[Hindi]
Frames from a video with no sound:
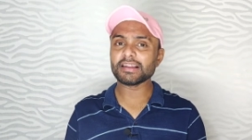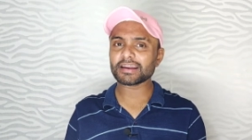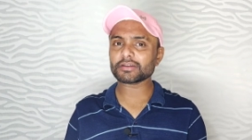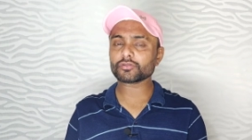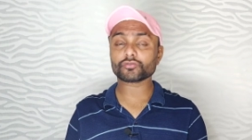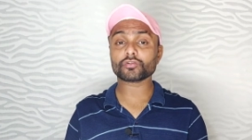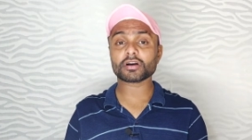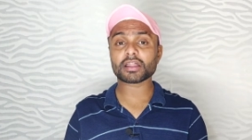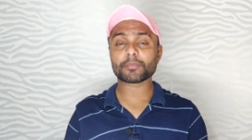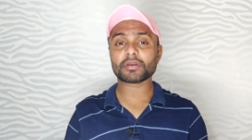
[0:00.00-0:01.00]
लेकिन दोस्तों
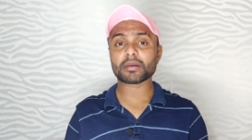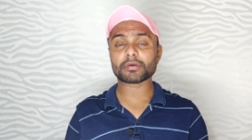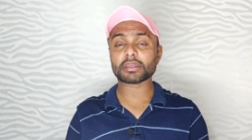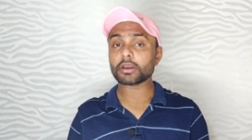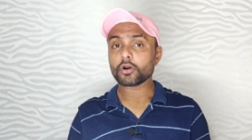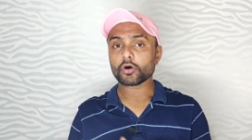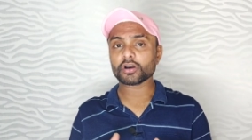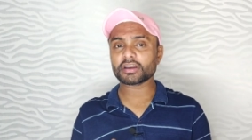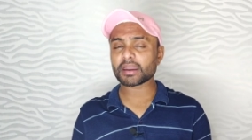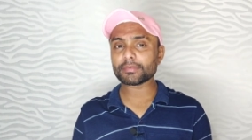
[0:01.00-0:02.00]
अगर आप गेमर है
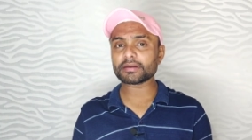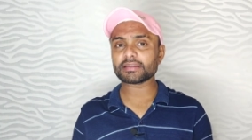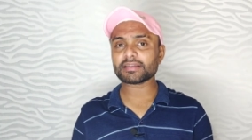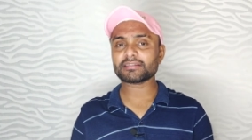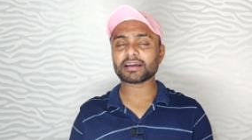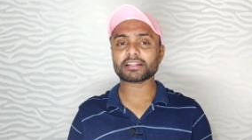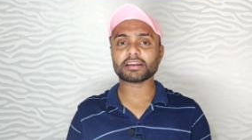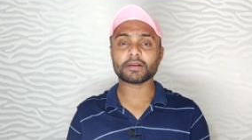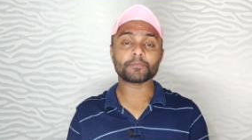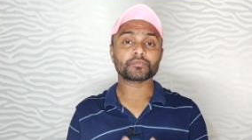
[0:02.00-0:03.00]
और गेमिंग करना चाहते
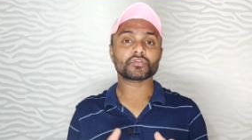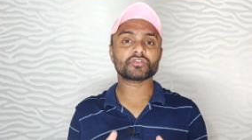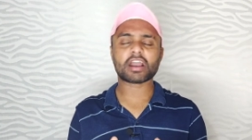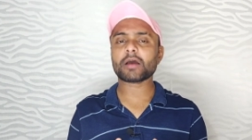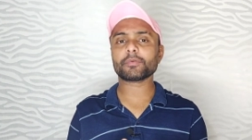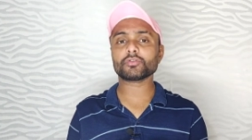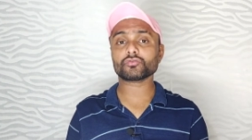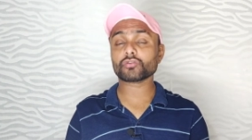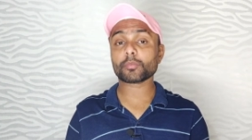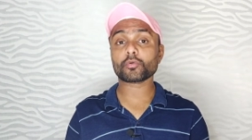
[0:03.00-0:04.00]
हैं तो यहाँ पर
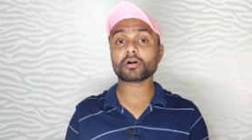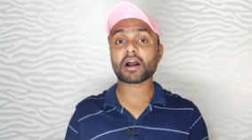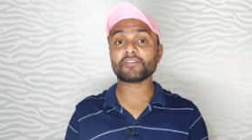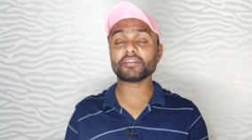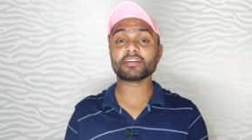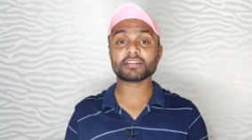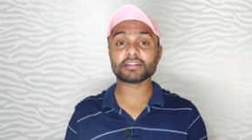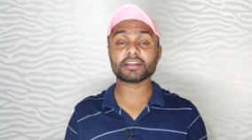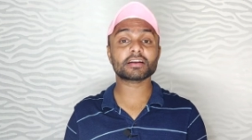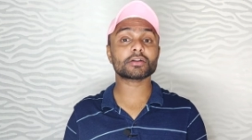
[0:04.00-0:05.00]
दोस्तों आपको काफी
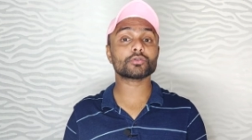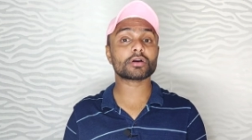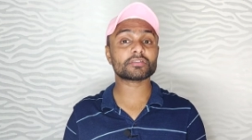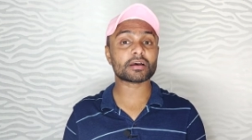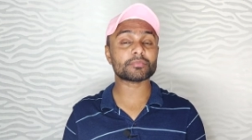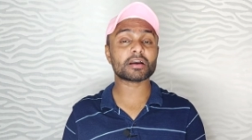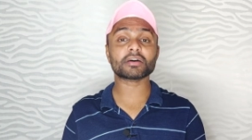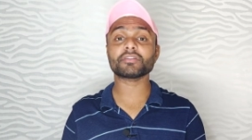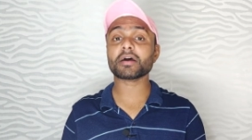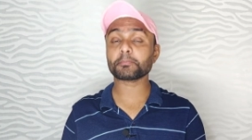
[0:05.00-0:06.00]
ज्यादा दिक्कतों का सामना
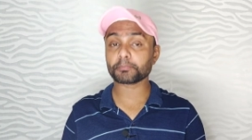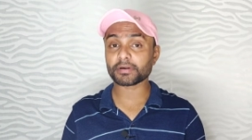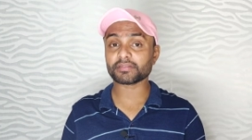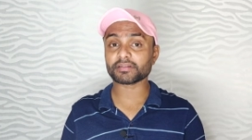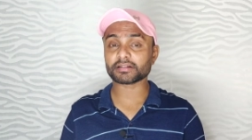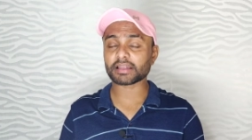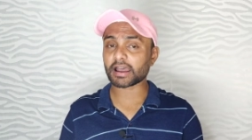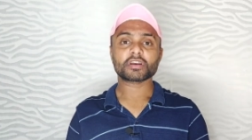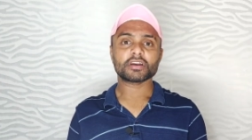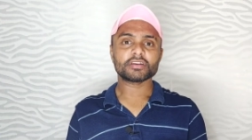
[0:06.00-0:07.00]
करना पड़ सकता
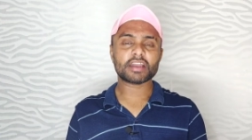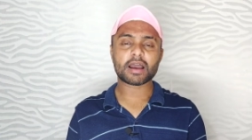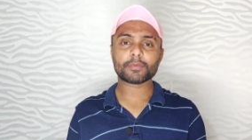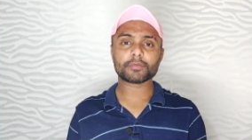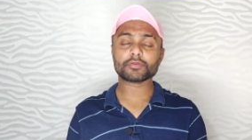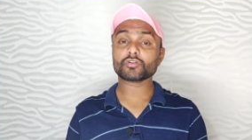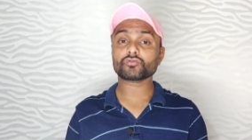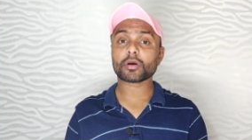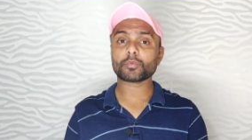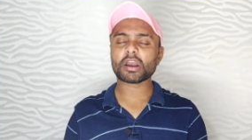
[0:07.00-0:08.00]
है यहाँ पर भी
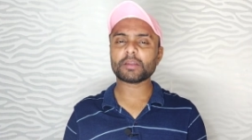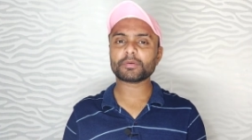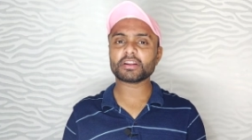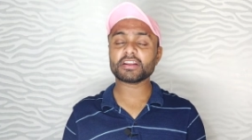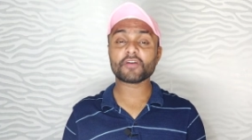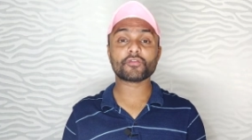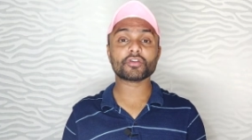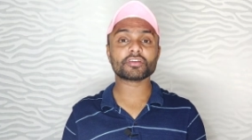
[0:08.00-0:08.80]
दोस्तों आपको एलपीडी डी